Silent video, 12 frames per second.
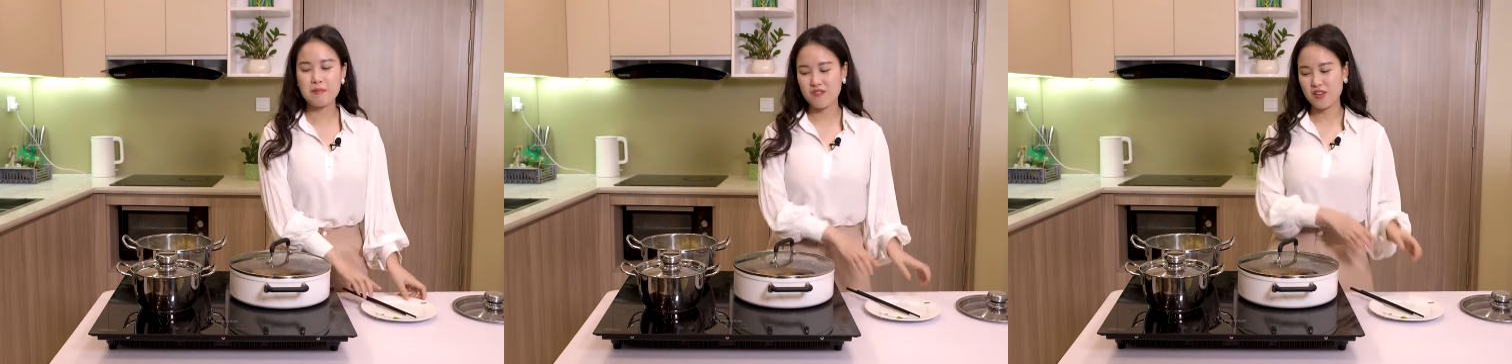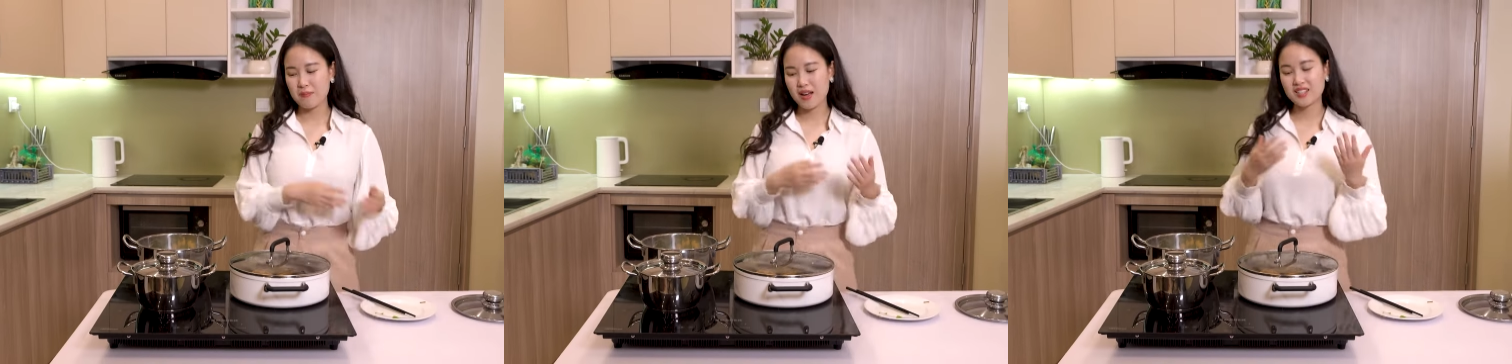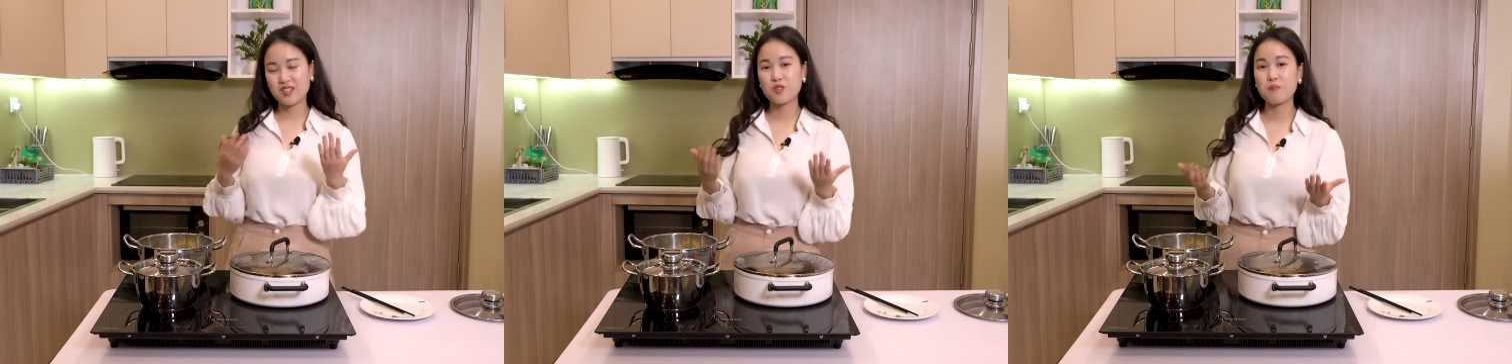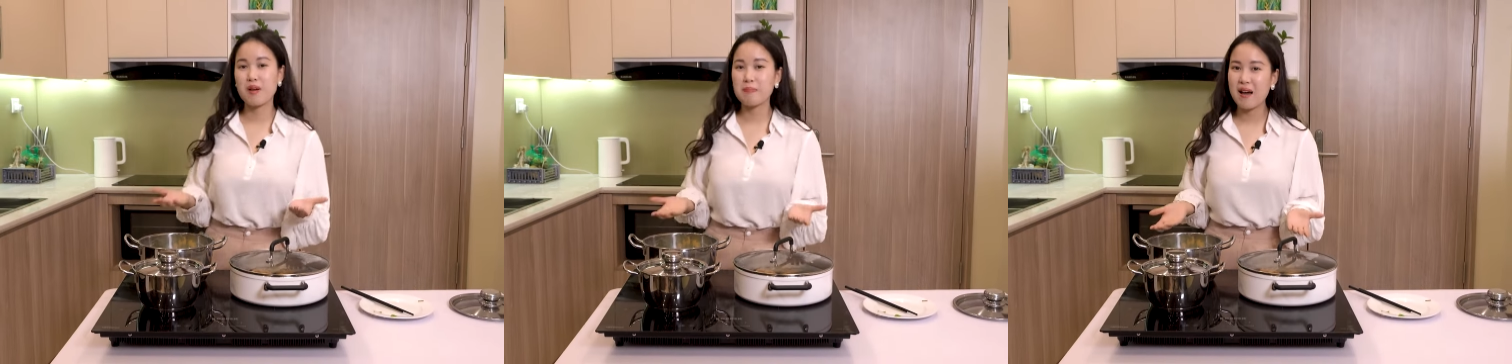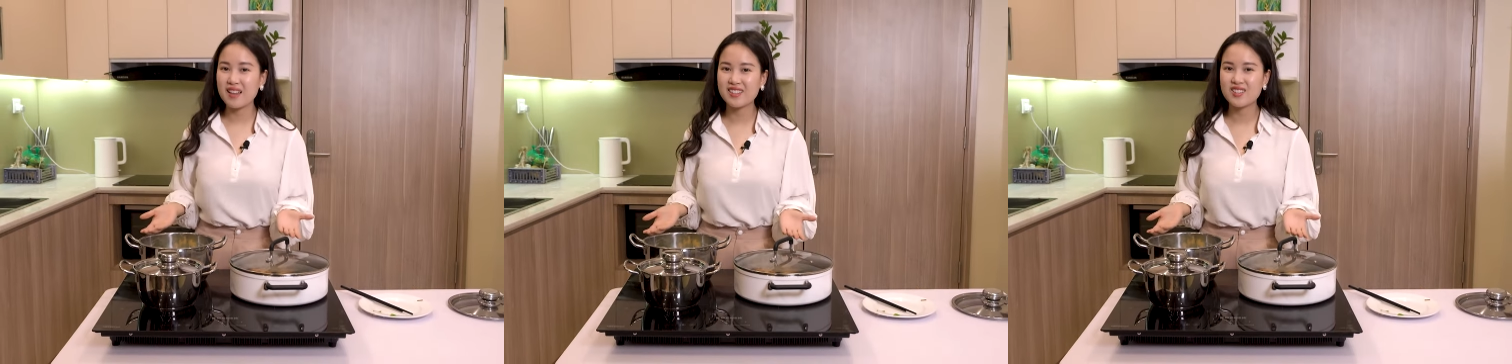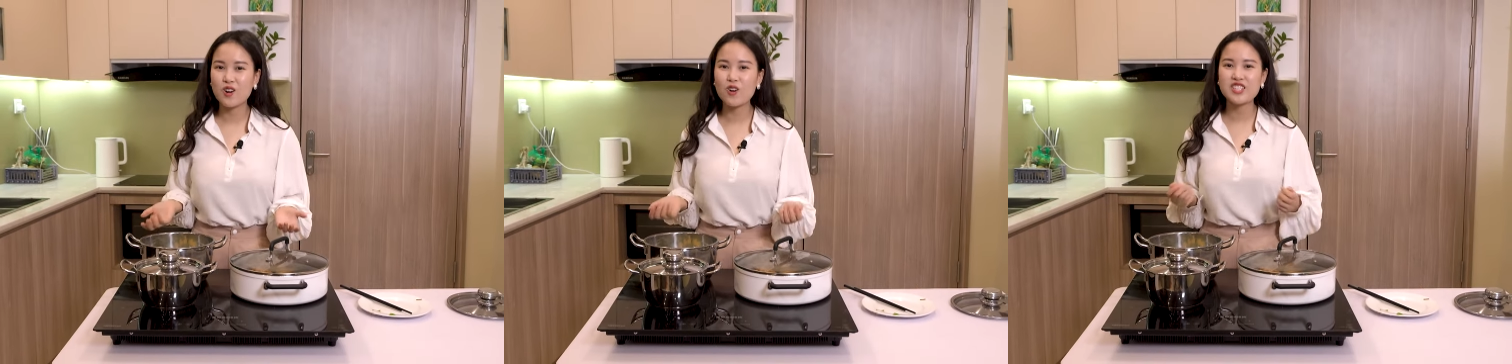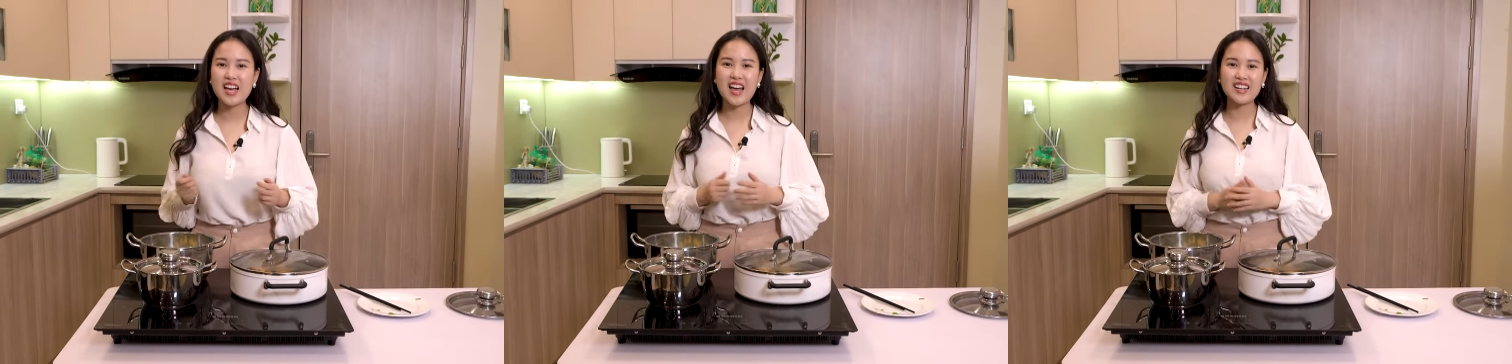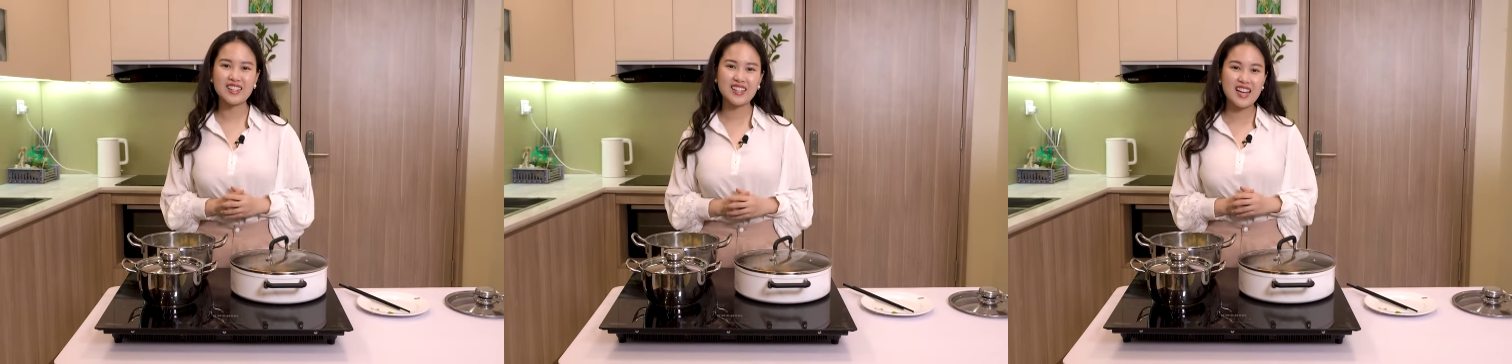Bởi vì Mai sử dụng bếp 3 từ
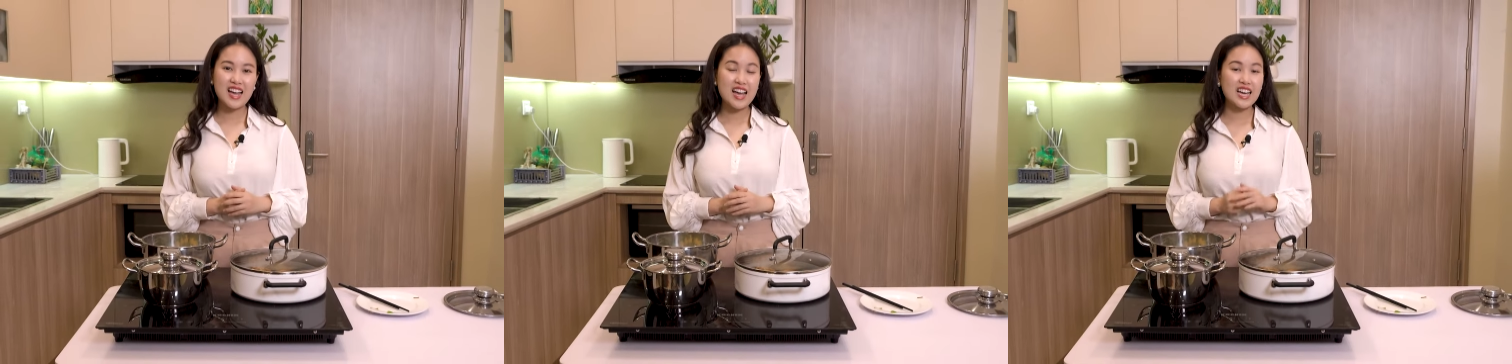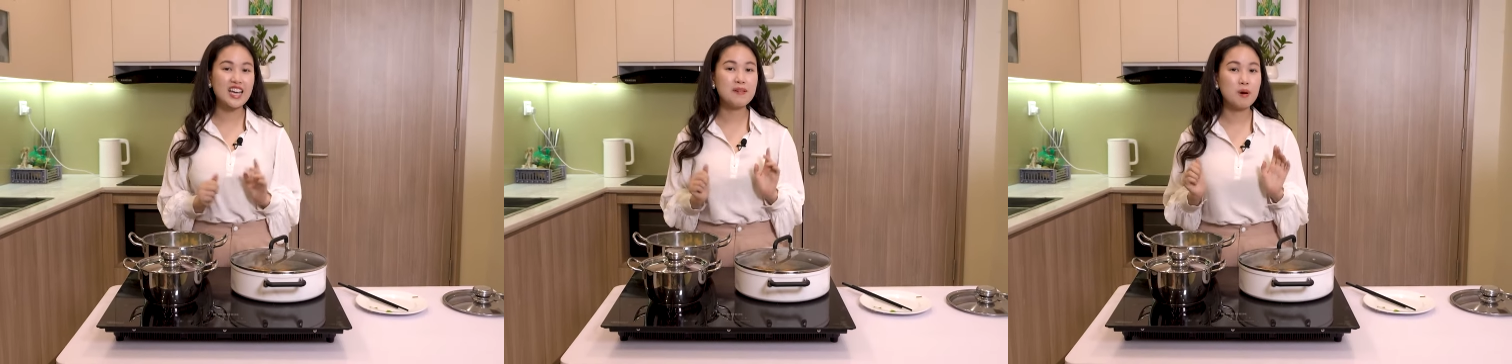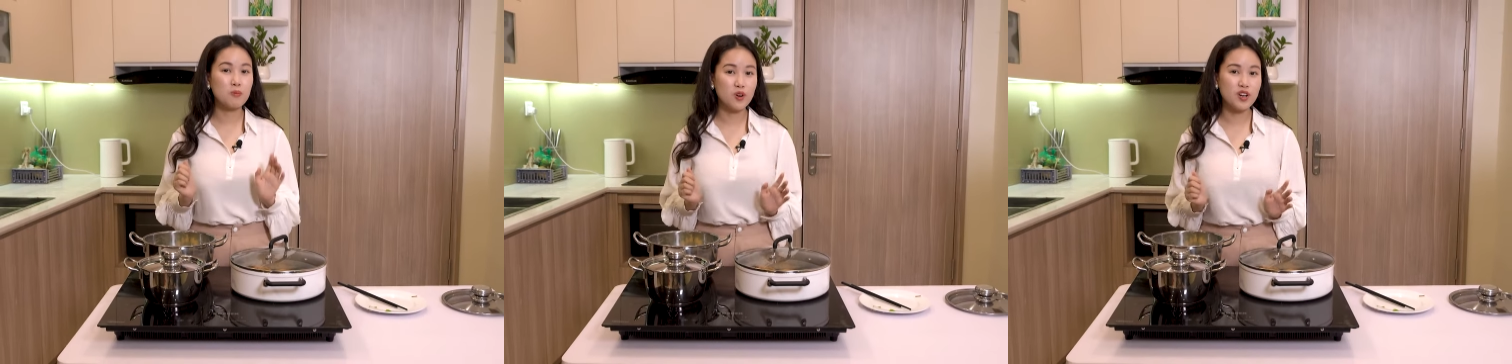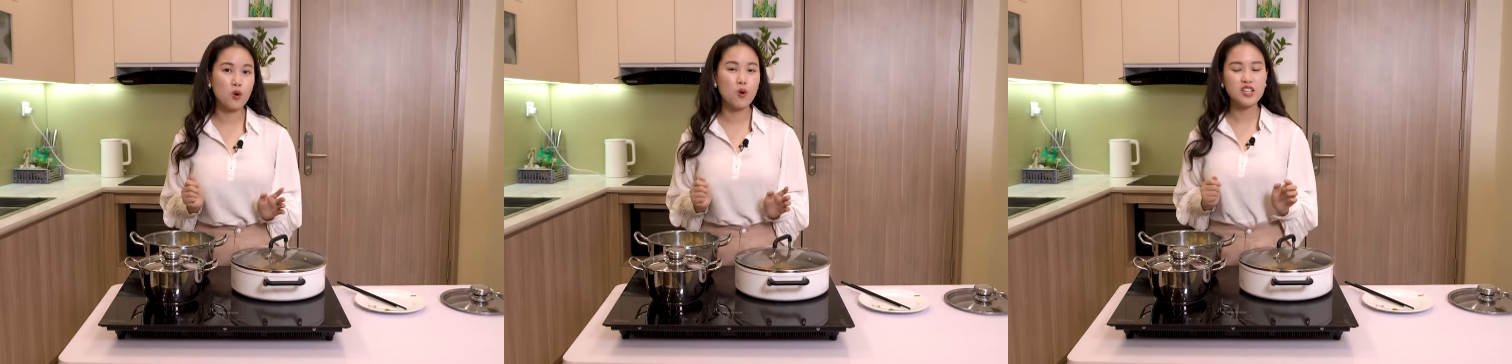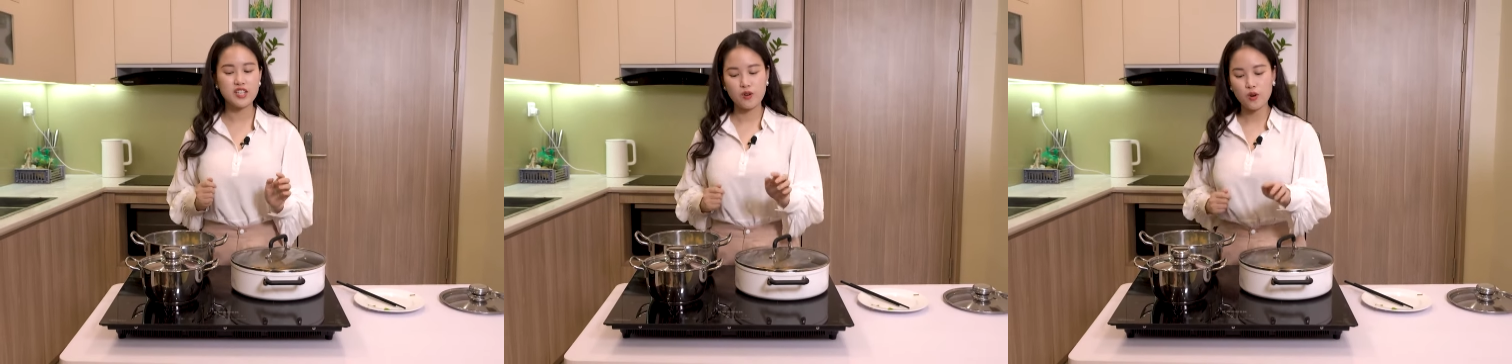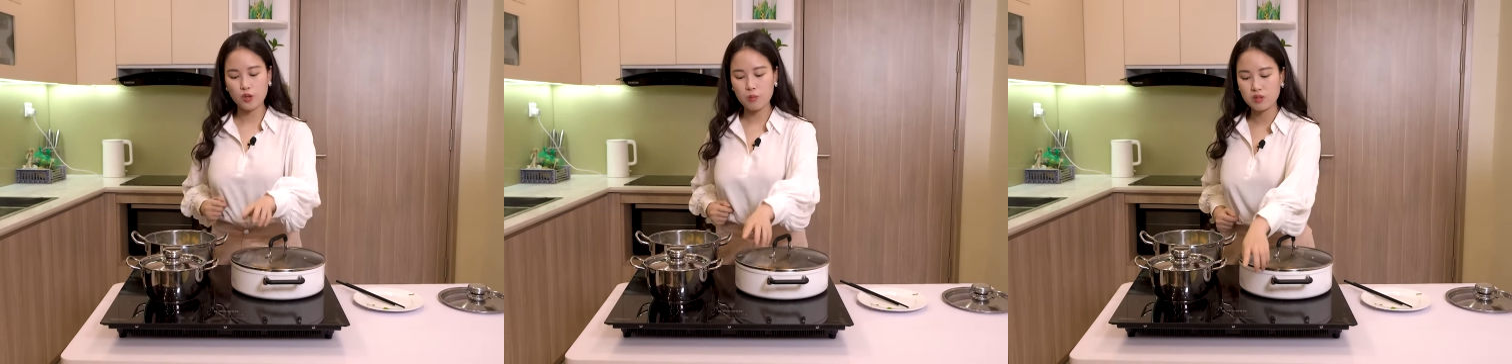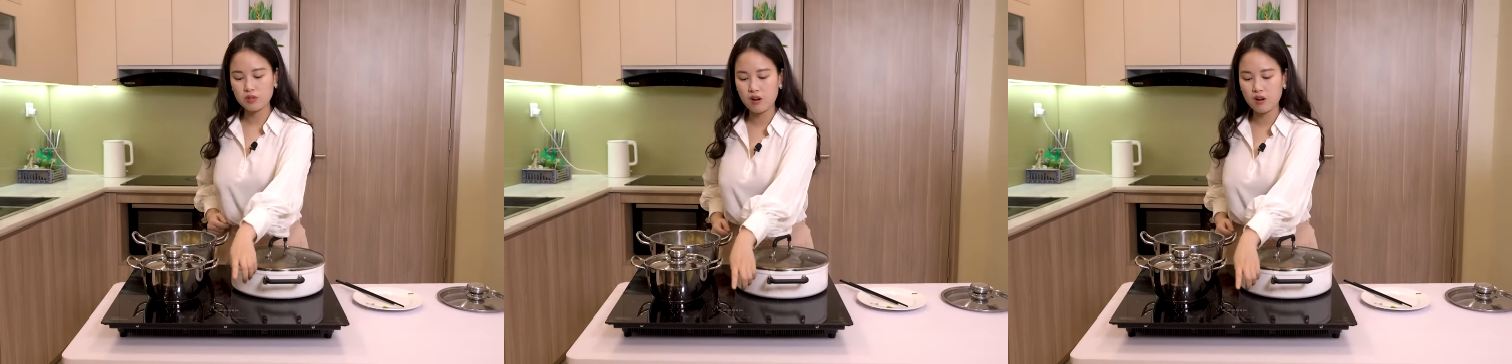Cuchen. Khi mà muốn nấu ở chế độ thông